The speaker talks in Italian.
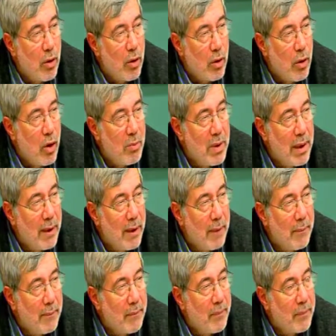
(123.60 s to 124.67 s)

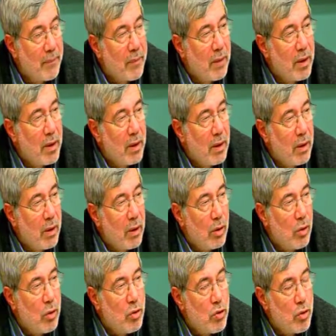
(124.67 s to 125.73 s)
economica
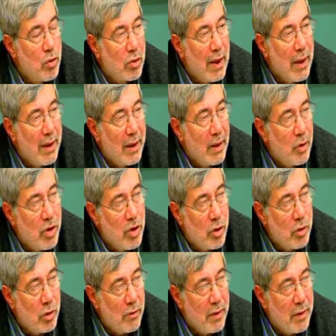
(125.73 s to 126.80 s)
congiunturale in cui
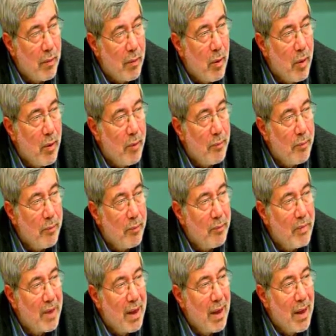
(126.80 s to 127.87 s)
ci troviamo,
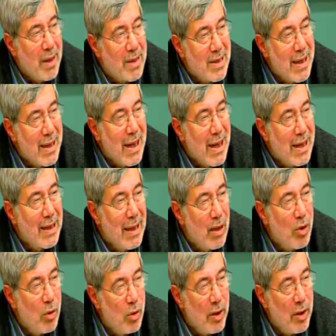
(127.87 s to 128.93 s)
se anche
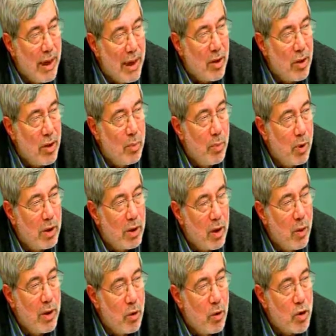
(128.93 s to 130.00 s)
a Collegno un po' di
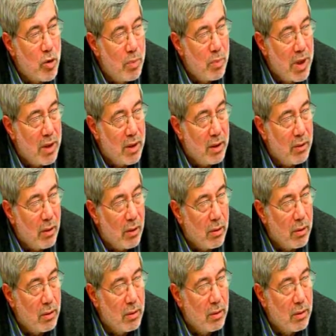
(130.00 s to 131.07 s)
quello
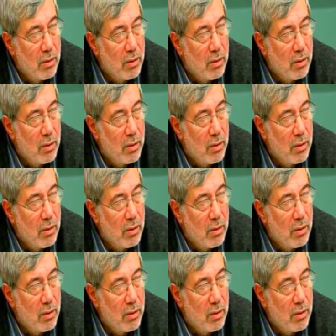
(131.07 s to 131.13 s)
spirito